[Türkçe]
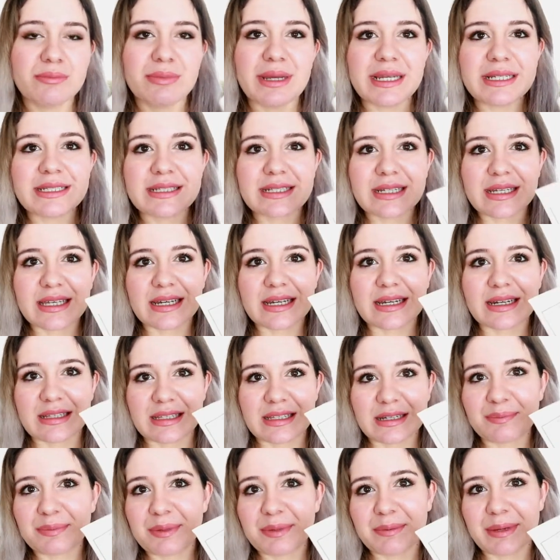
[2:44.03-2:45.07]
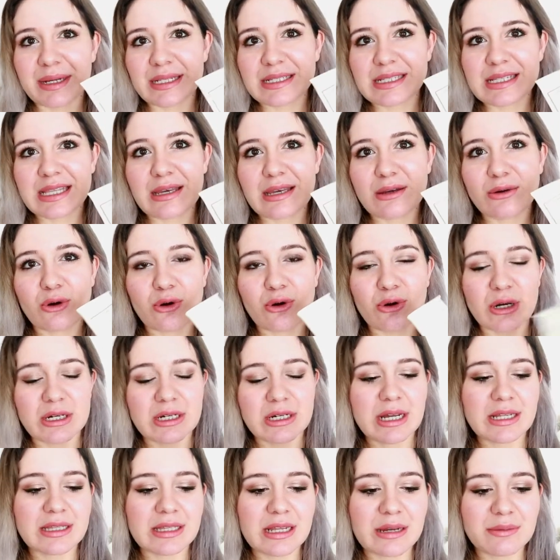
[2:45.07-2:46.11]
5 dakikalık bir maske. O
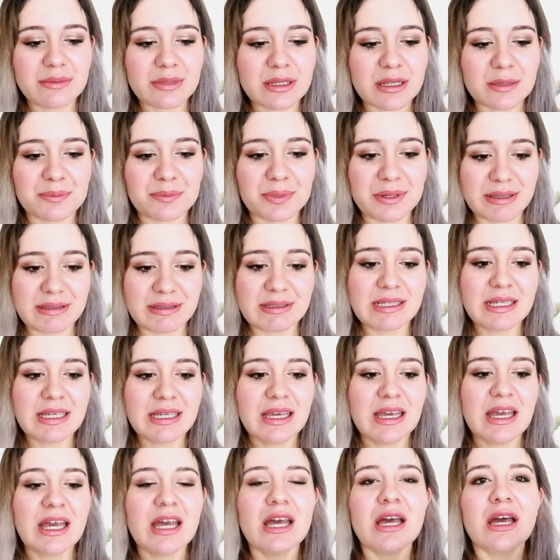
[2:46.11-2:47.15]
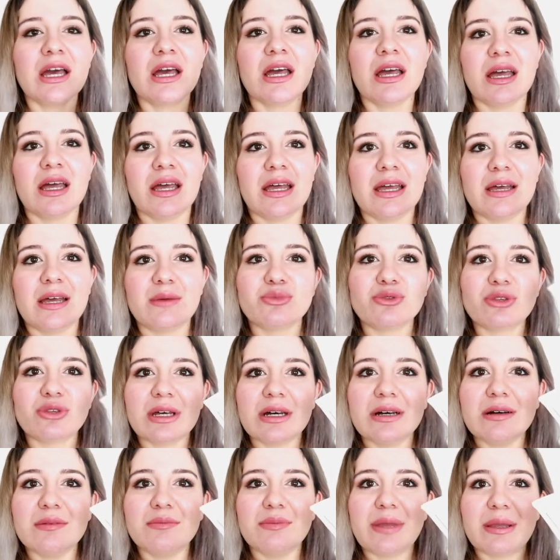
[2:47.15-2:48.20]
anlamda da pratik. E, bu da